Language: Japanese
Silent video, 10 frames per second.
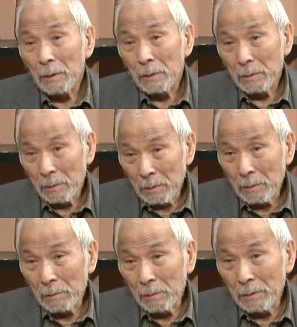うんう
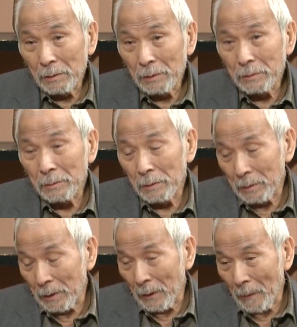ん、俺たちはね
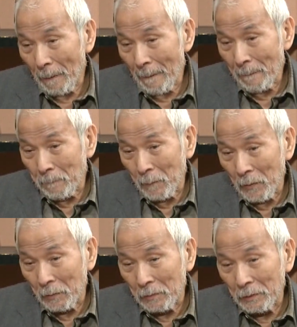やっぱり
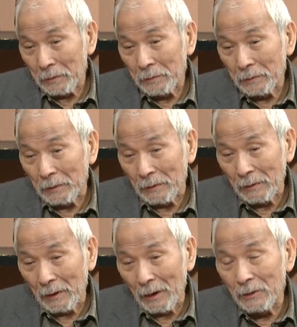俺たちは戦い
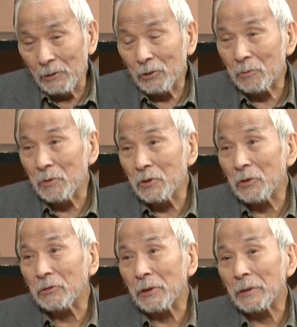抜く民
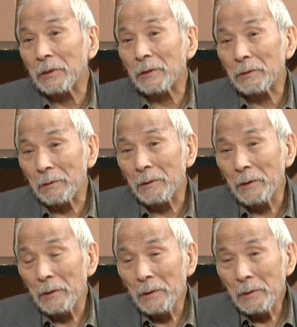族なんだと、うん、
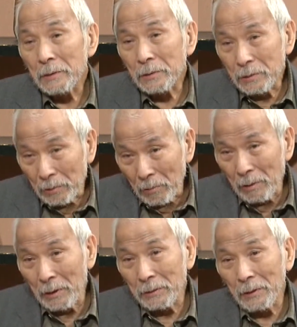そう
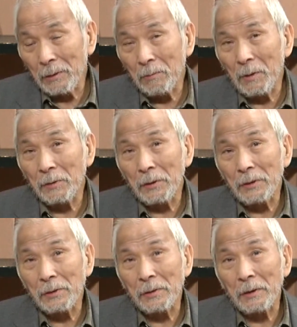簡単にお前たち
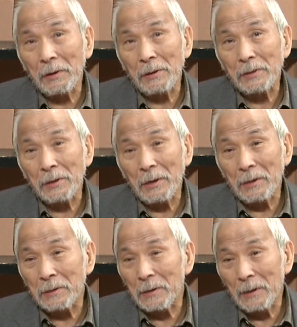には蹴散らか
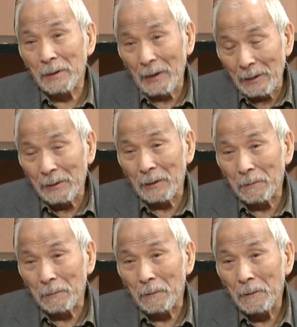されないんだと、はい、